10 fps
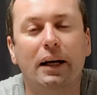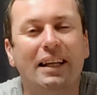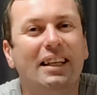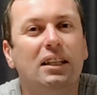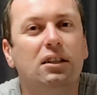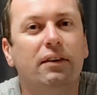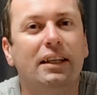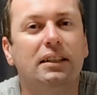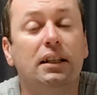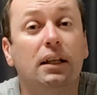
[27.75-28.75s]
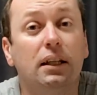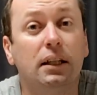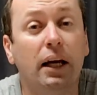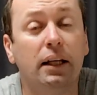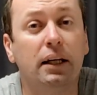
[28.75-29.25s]
Книга называется
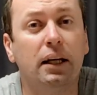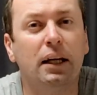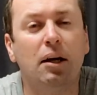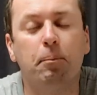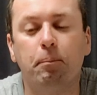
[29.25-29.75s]
«Нянька.